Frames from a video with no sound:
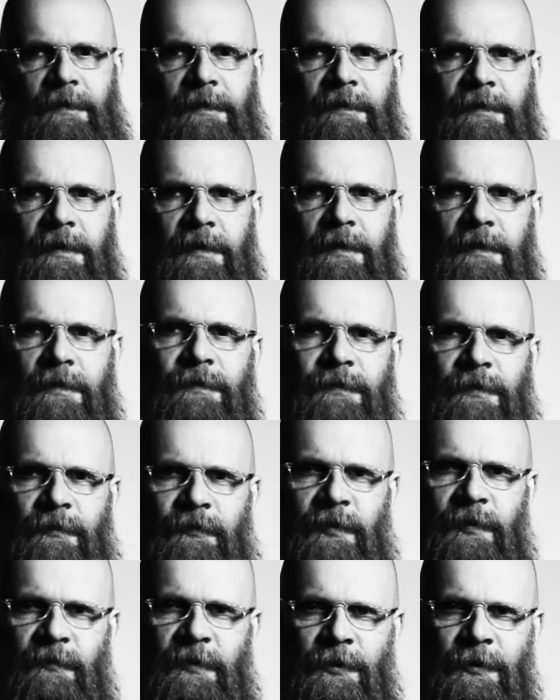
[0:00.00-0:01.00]
i tak jak go
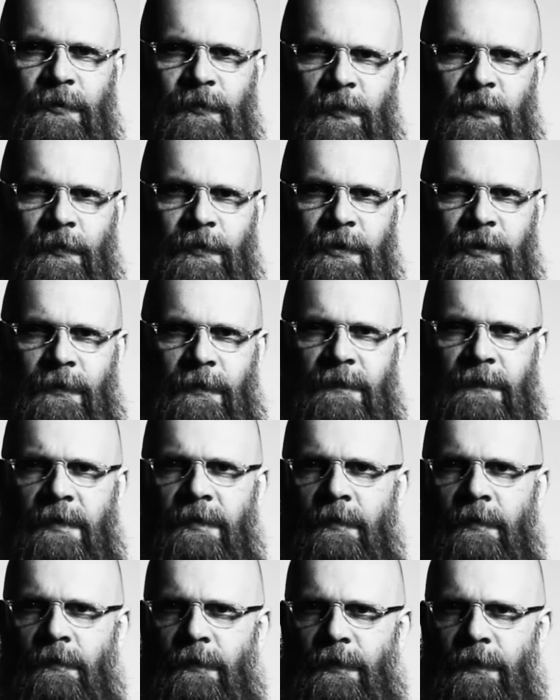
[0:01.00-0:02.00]
zrobiłem, tak szybko
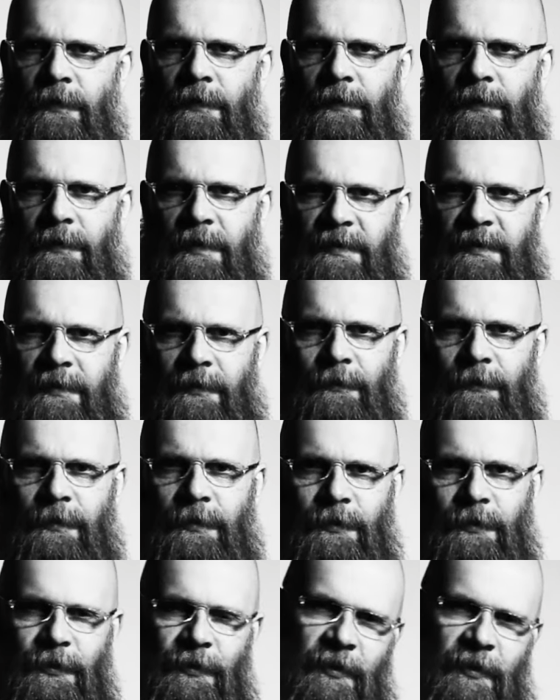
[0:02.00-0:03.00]
pożałowałem, bo okazało
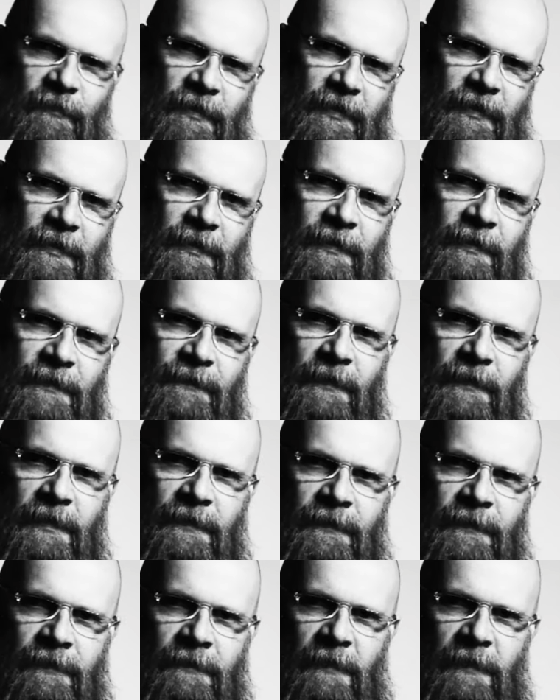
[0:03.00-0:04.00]
się, że temat jest
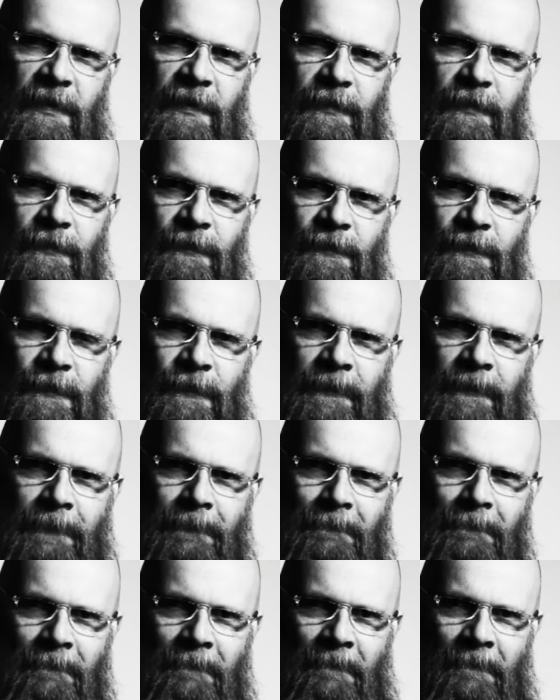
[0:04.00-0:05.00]
niezwykle wymagający.
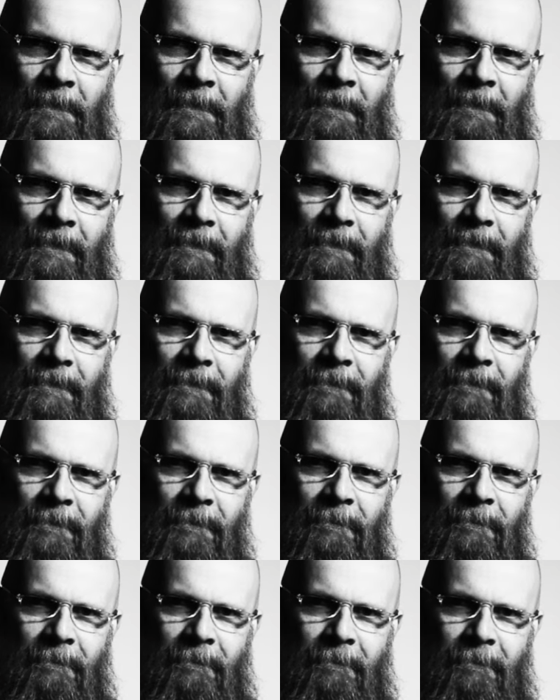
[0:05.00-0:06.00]

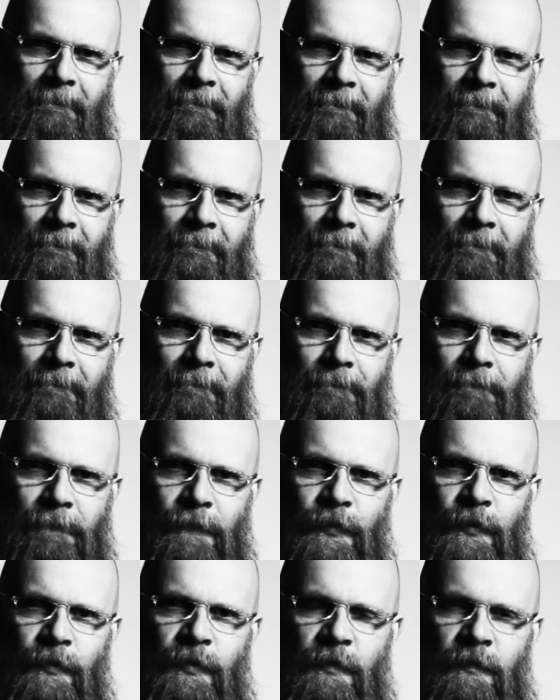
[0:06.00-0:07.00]
Mm,
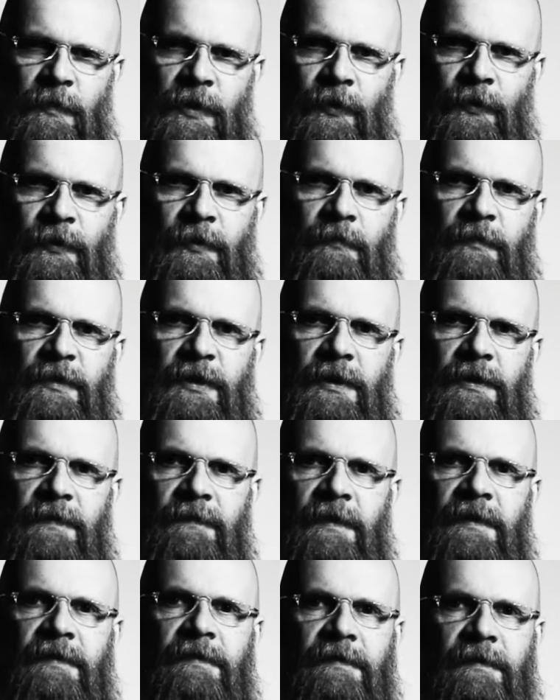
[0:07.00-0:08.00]
brzmi on mniej
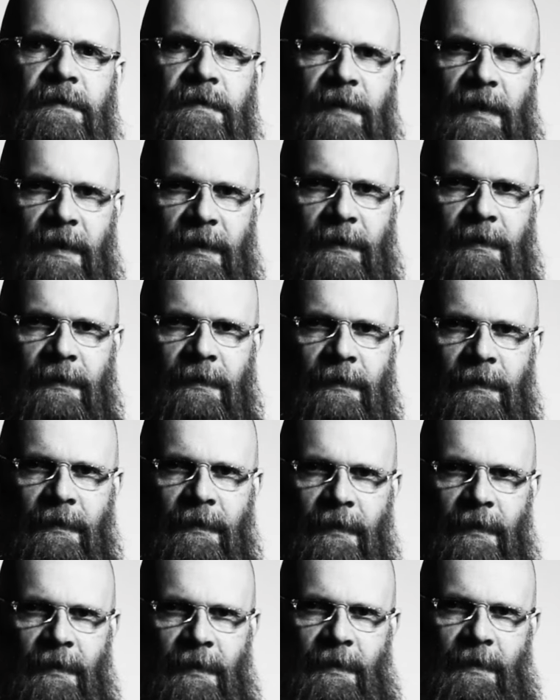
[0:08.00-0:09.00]
więcej tak,
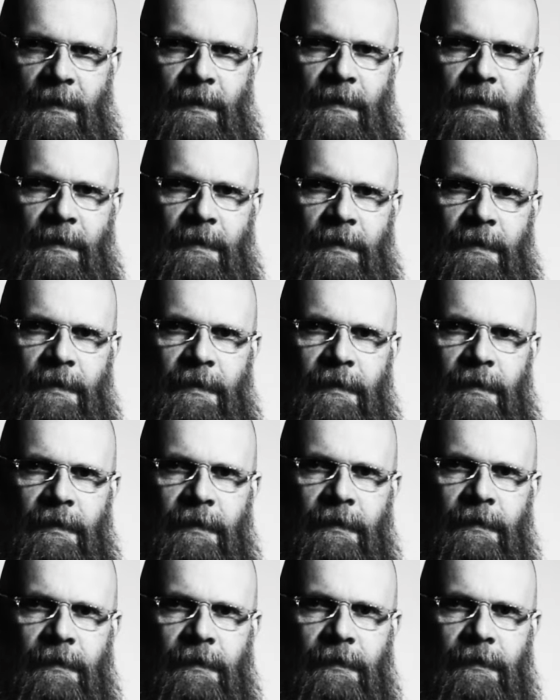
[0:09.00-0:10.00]

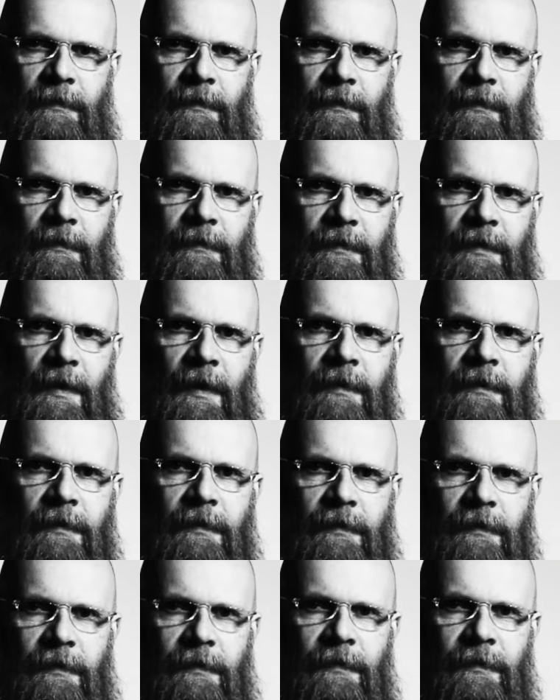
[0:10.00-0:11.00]
e,
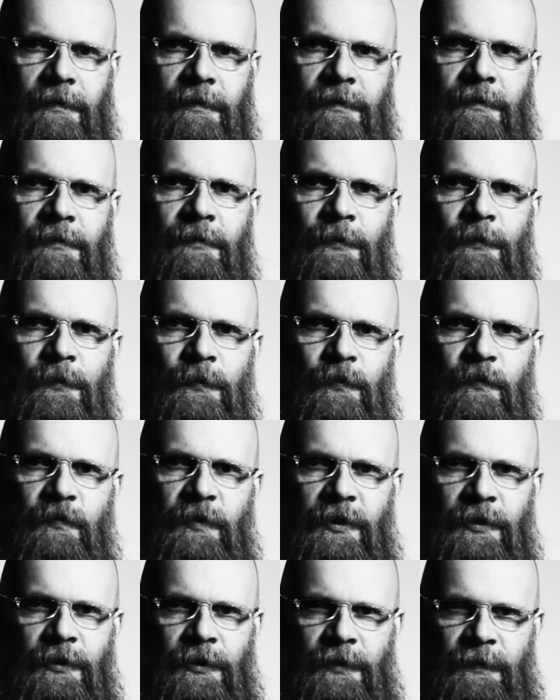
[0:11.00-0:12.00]
jak e,
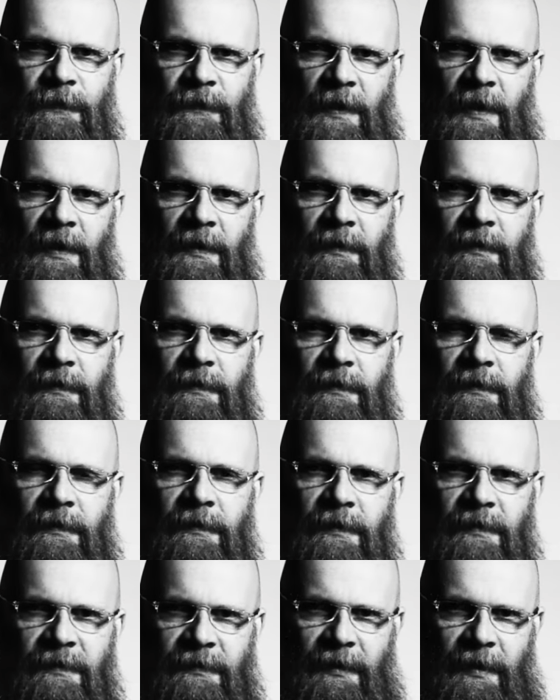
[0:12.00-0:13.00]
zrozumieć świat i
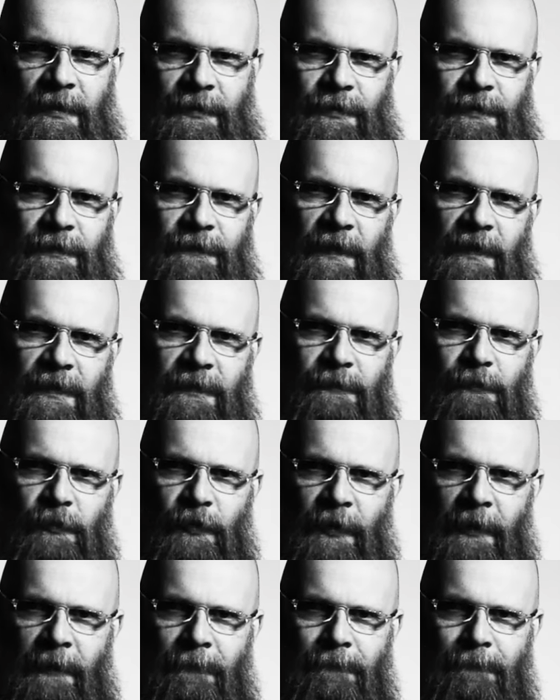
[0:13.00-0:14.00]
nie stracić wiary w
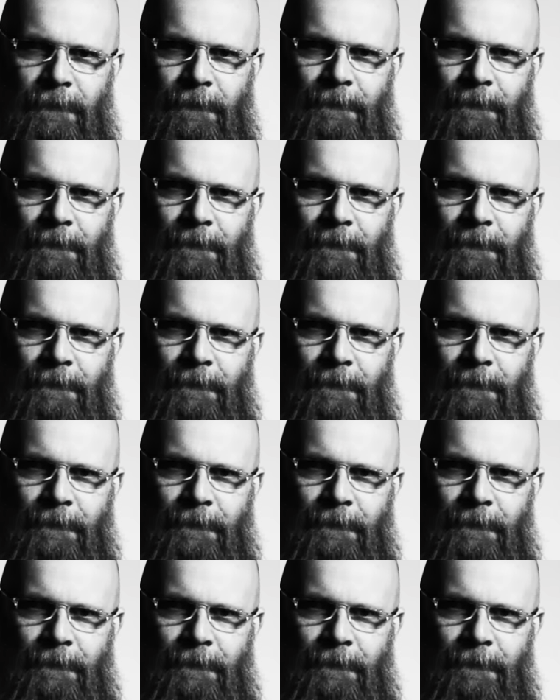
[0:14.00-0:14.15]
Boga.